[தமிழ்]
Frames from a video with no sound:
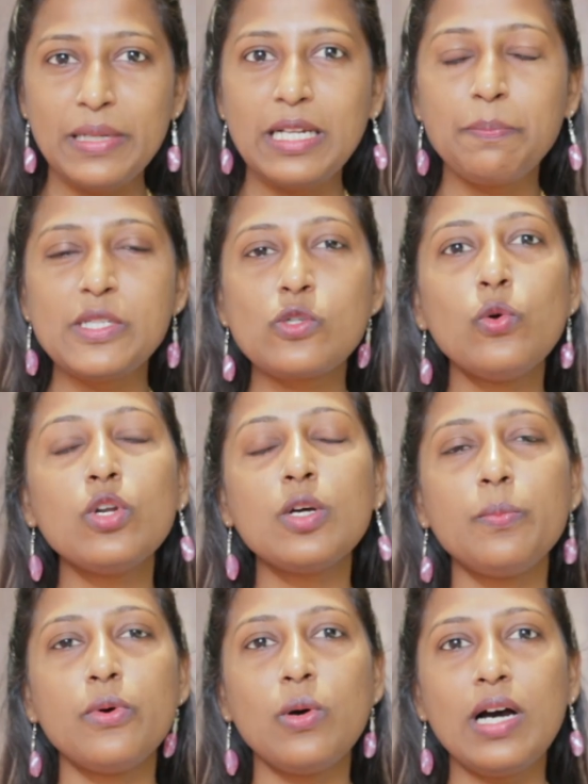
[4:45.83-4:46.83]
பட் இப்போ
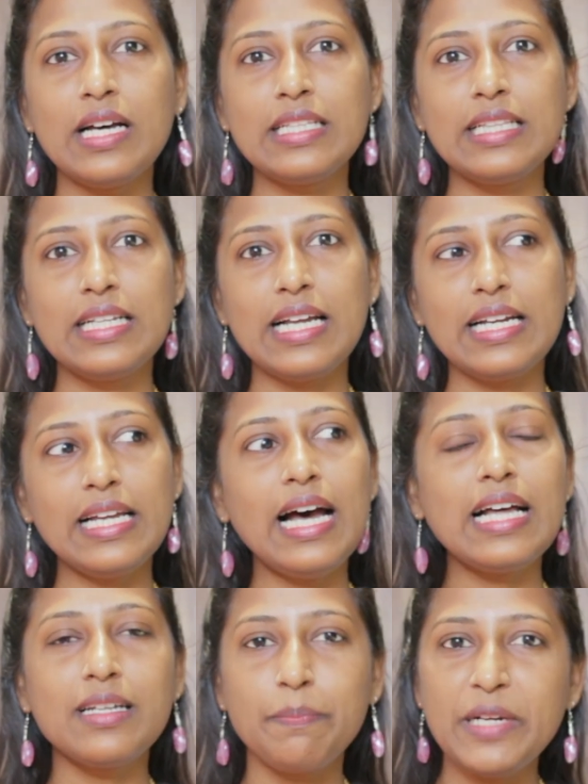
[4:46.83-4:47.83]
ஸ்கூலுக்கு போகாததுனால
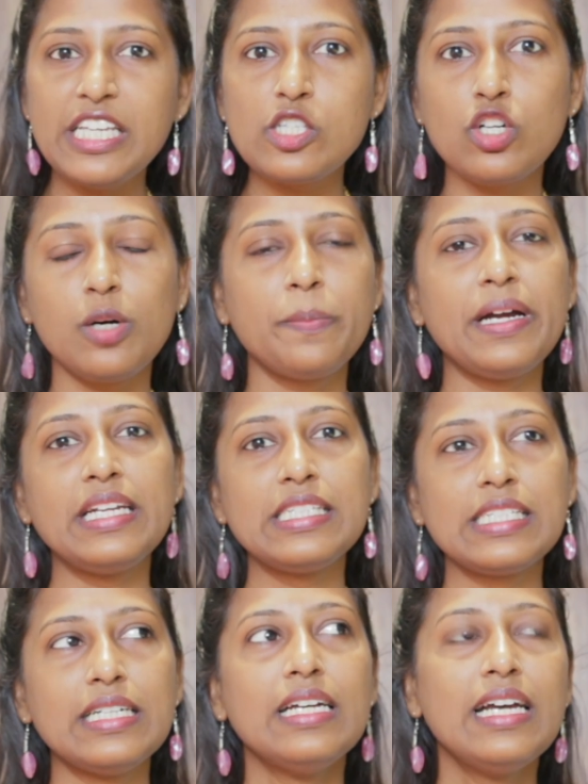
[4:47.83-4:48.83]
அது அப்படியே ஸ்டாப்
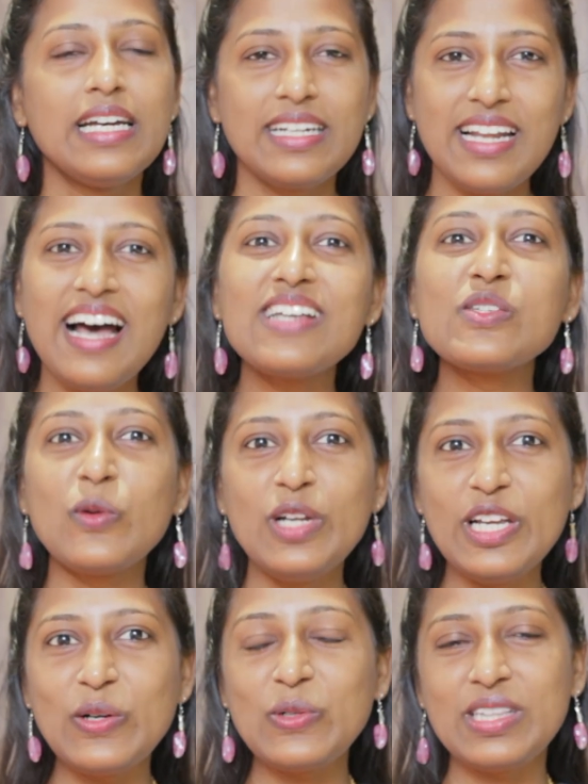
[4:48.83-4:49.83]
ஆயிடுச்சு நான்
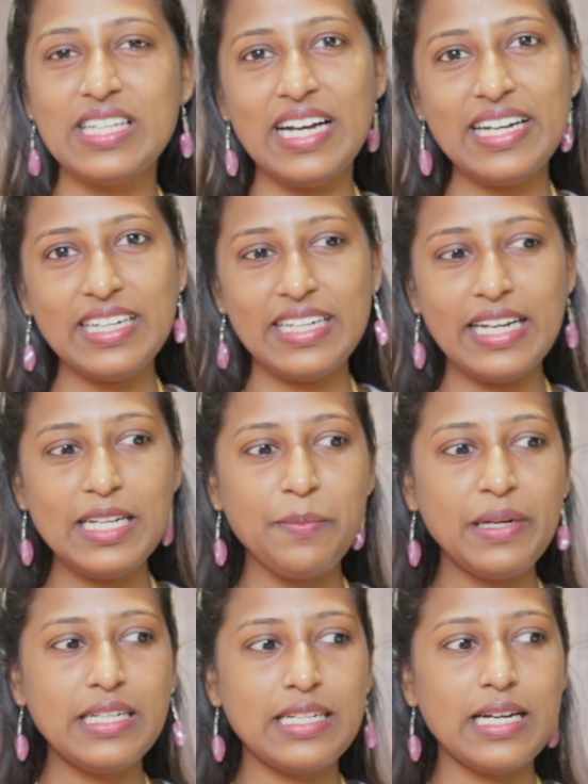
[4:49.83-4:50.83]
சொல்லி கொடுத்தா என்ன
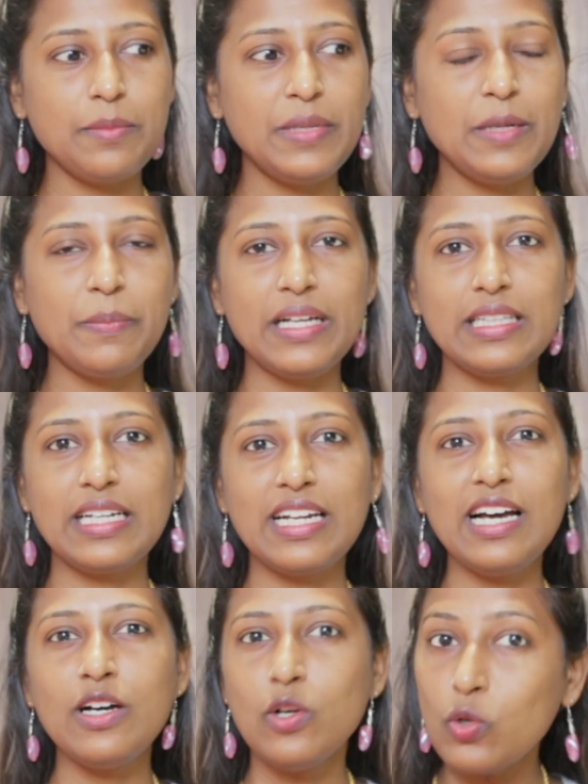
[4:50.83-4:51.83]
பண்ணுறா அப்படின்னு
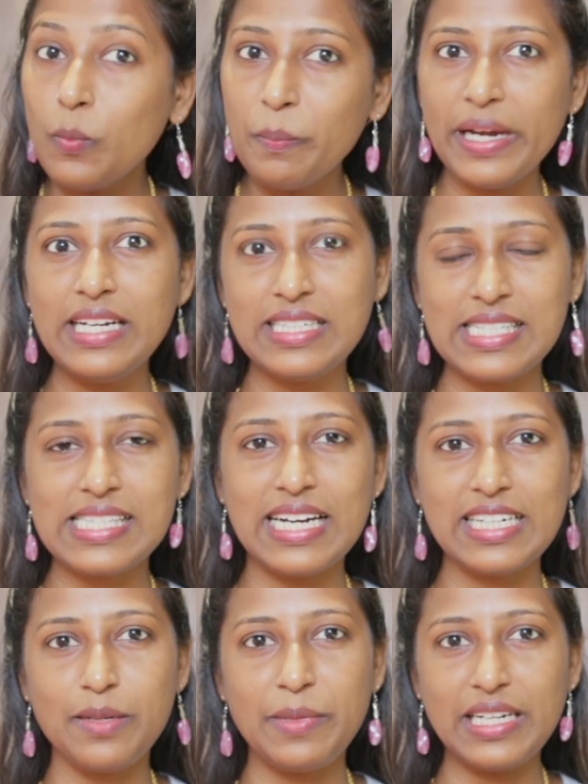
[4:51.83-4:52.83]
பார்த்தீங்கன்னா ரொம்ப இன்ட்ரெஸ்ட்
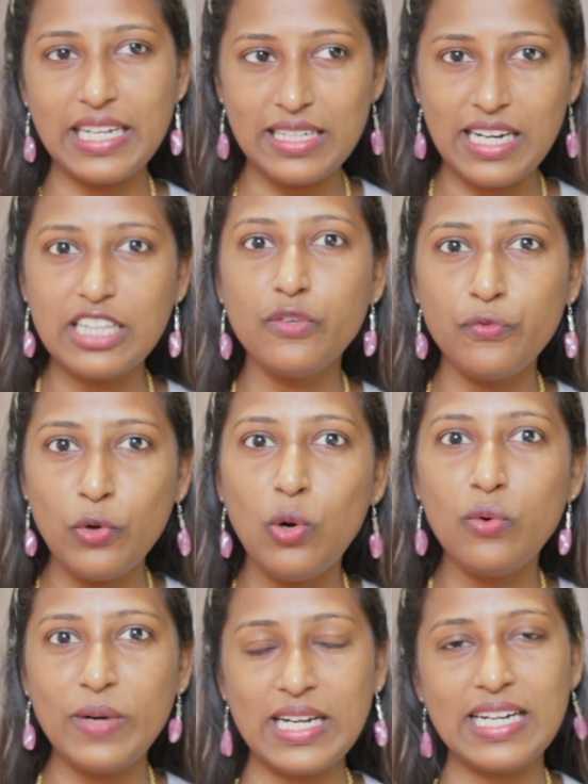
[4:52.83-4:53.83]
காட்ட மாட்டேங்கிறான் அந்த ஃப்ளோ
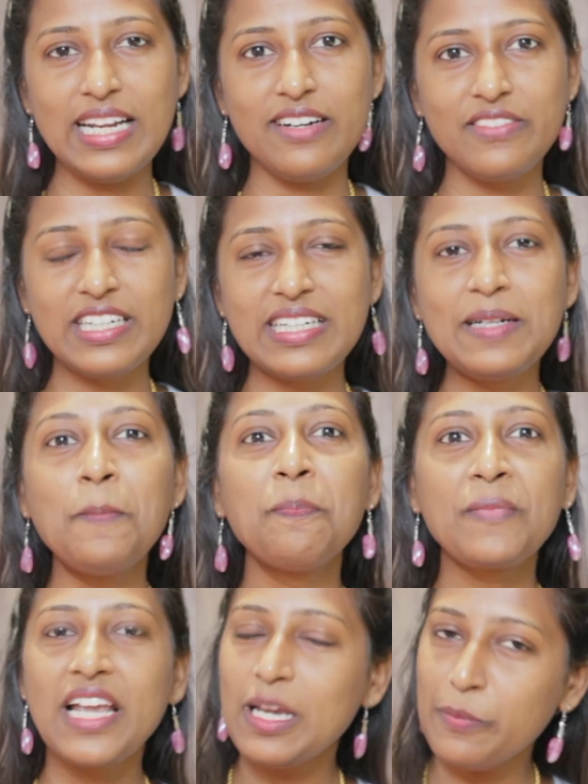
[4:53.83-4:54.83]
வரல அவளுக்கு
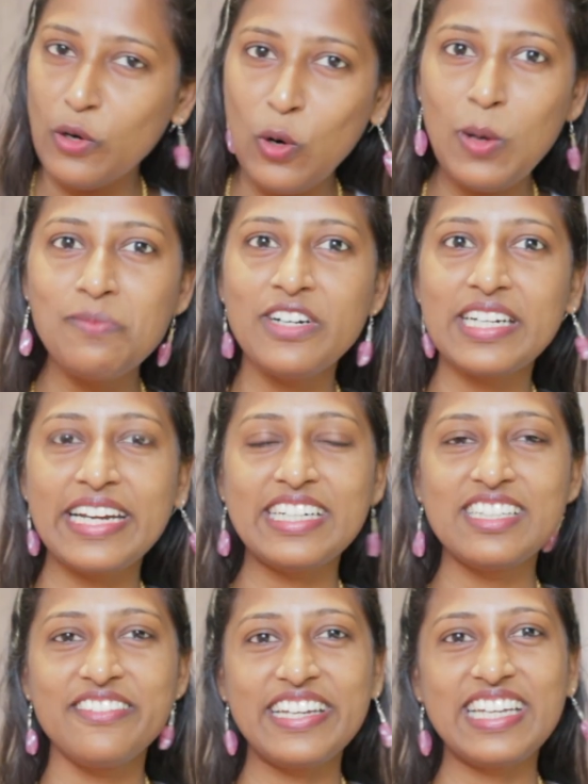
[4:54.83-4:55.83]
இப்போ ஹோம்ஒர்க்
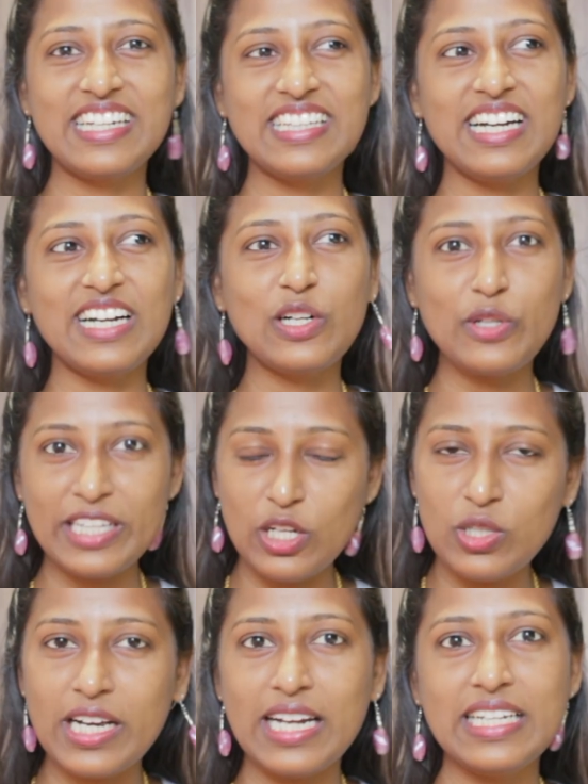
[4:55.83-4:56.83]
எழுத வைக்கிறதாகட்டும்
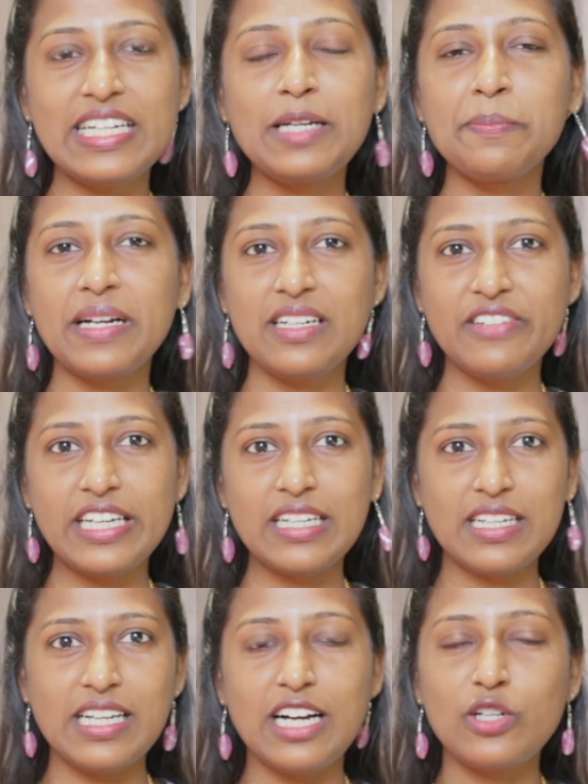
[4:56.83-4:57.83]
ஏதாவது கலரிங் பண்ண
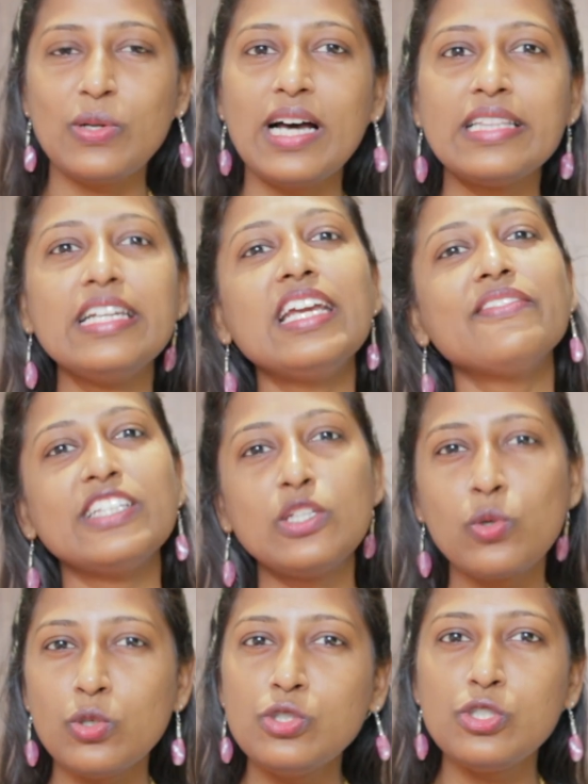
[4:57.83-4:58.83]
வைக்கிறதாகட்டும் அதுலேயே
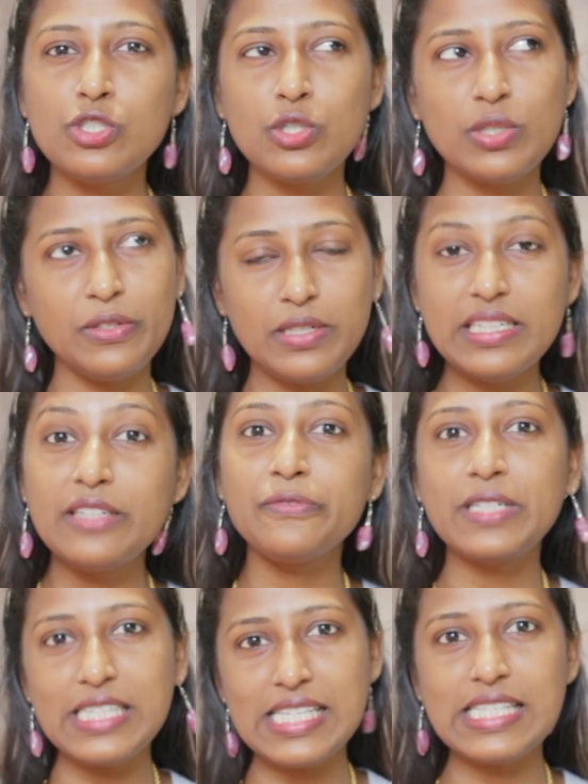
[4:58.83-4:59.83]
வந்து கொஞ்சம்
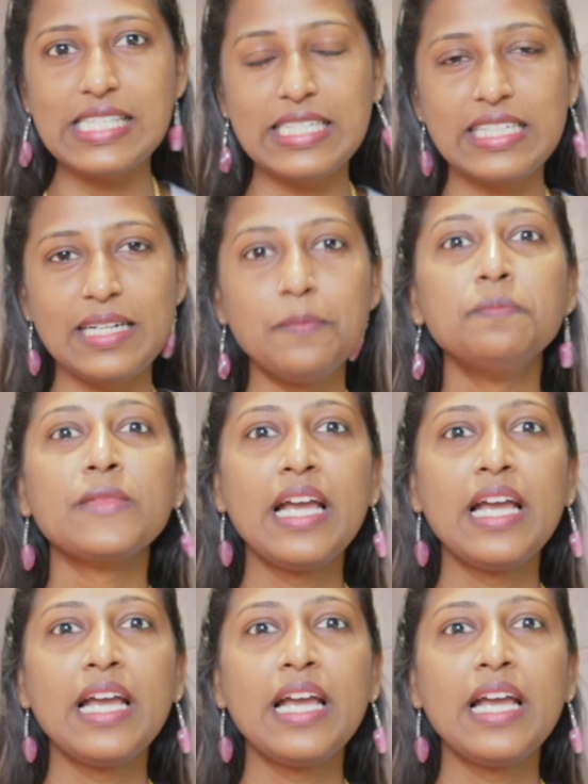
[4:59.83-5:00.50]
டிஃப்ரென்சஸ் இருக்குது